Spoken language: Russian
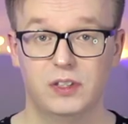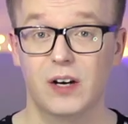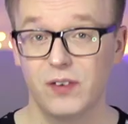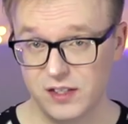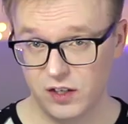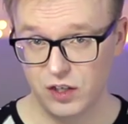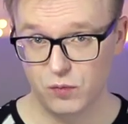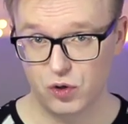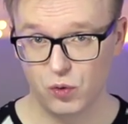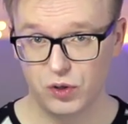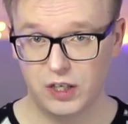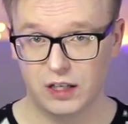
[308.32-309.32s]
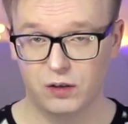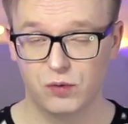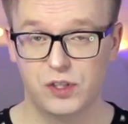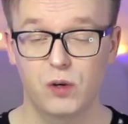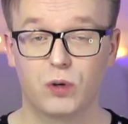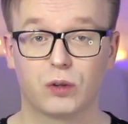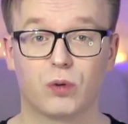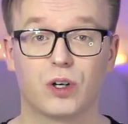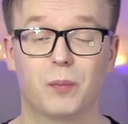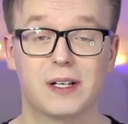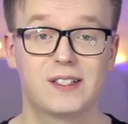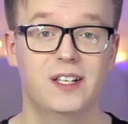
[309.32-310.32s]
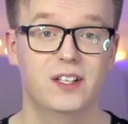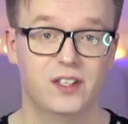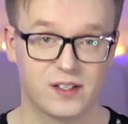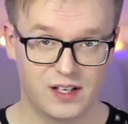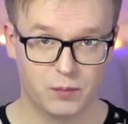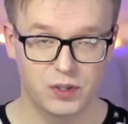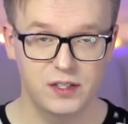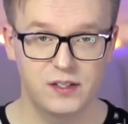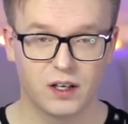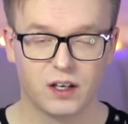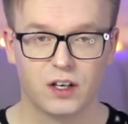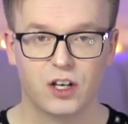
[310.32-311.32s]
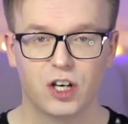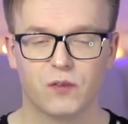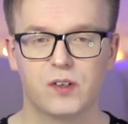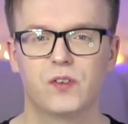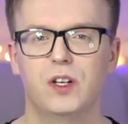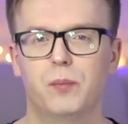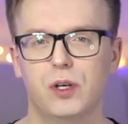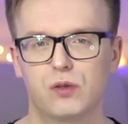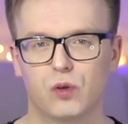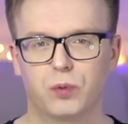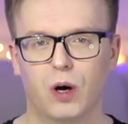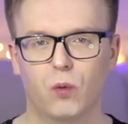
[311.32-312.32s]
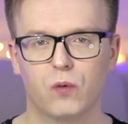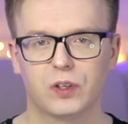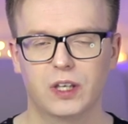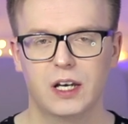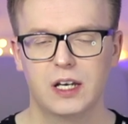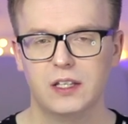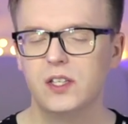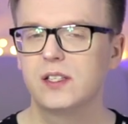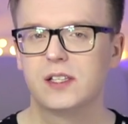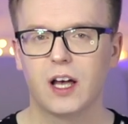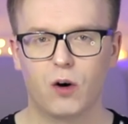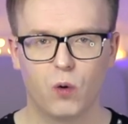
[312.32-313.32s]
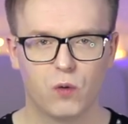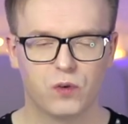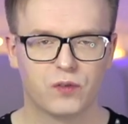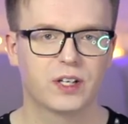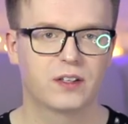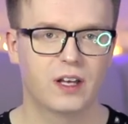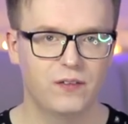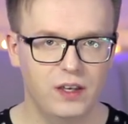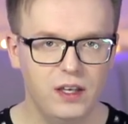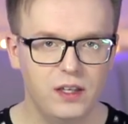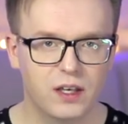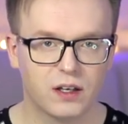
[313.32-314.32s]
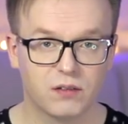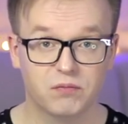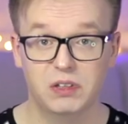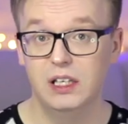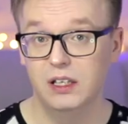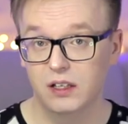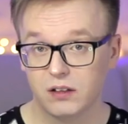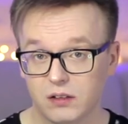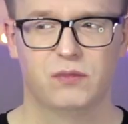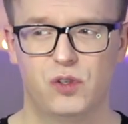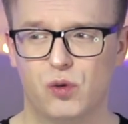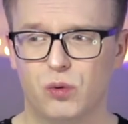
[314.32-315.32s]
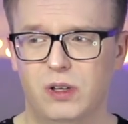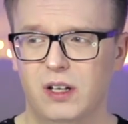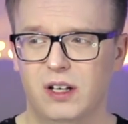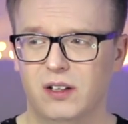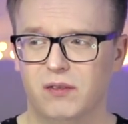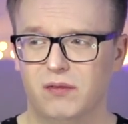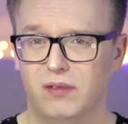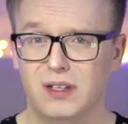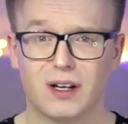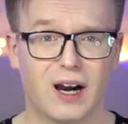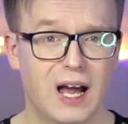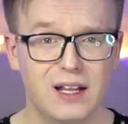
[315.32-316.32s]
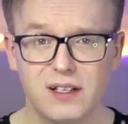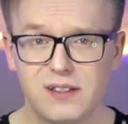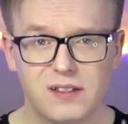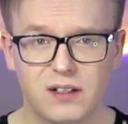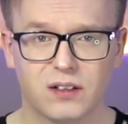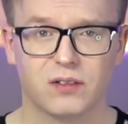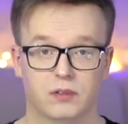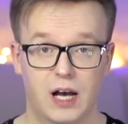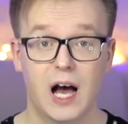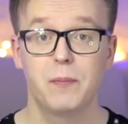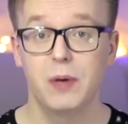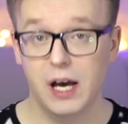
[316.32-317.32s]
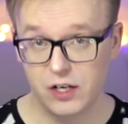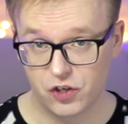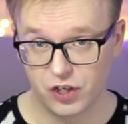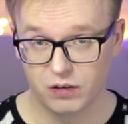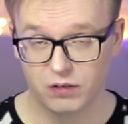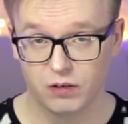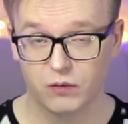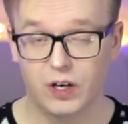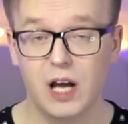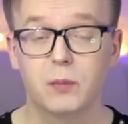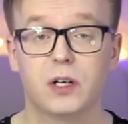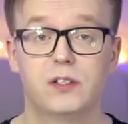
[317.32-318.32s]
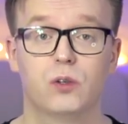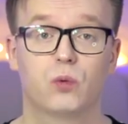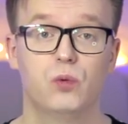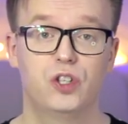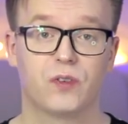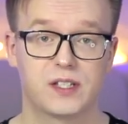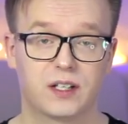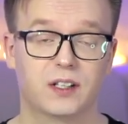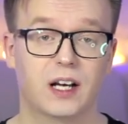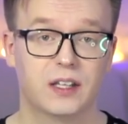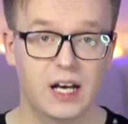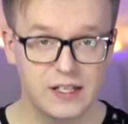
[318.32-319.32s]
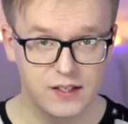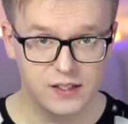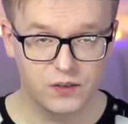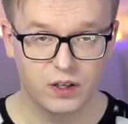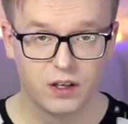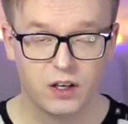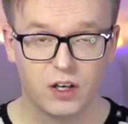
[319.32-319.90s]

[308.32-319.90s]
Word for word: Я в искреннем шоке от людей, у которых последние события вызвали приступ какого-то нездорового вдохновения и чуть ли не радости. Опять же, в рамках текущего законодательства